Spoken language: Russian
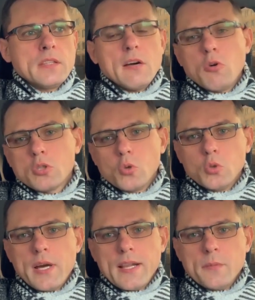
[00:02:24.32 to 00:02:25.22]
того, кто
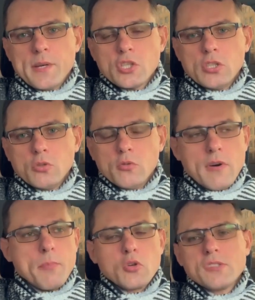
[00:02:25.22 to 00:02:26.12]
ударил машину,
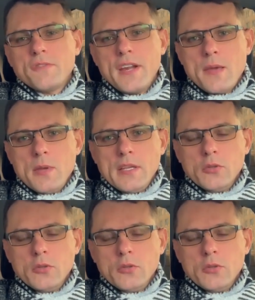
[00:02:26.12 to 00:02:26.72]
вопрос времени.